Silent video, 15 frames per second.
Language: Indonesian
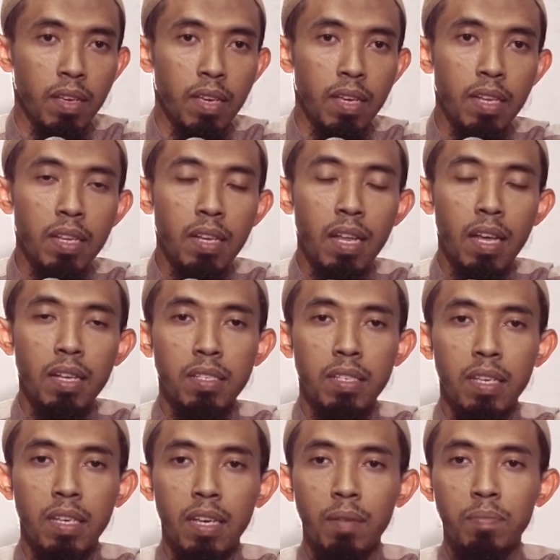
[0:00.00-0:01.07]
Inilah
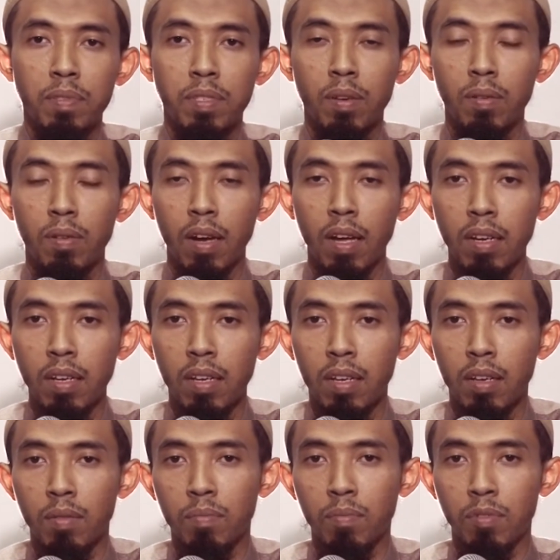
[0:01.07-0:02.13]
sikap seorang
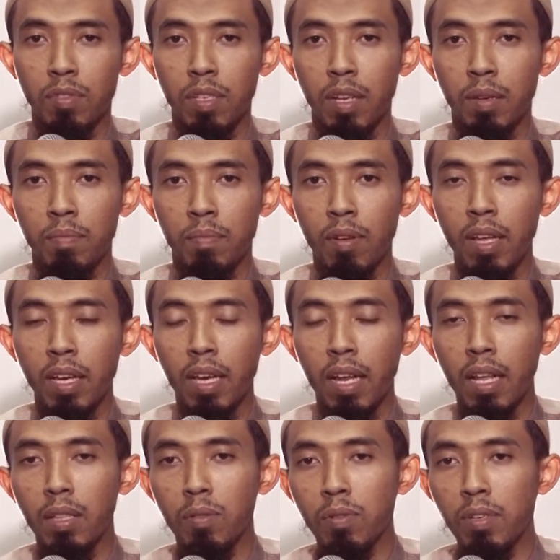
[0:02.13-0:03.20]
muslim. Oleh
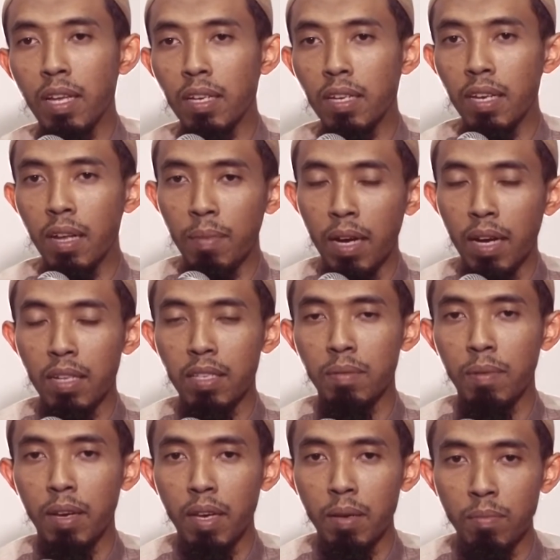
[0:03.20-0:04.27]
karena itu dia dinamakan
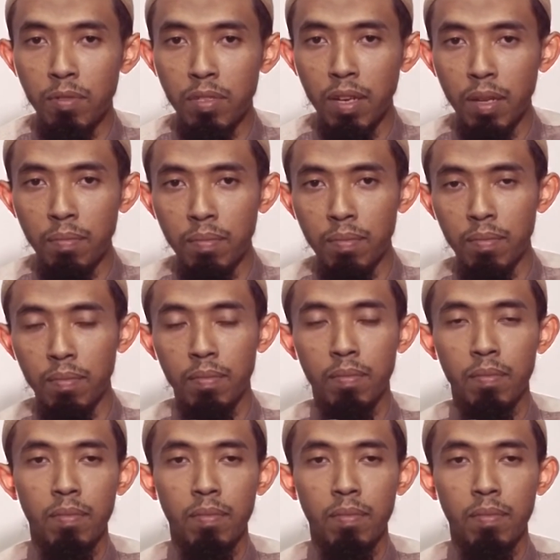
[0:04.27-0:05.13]
sebagai muslim.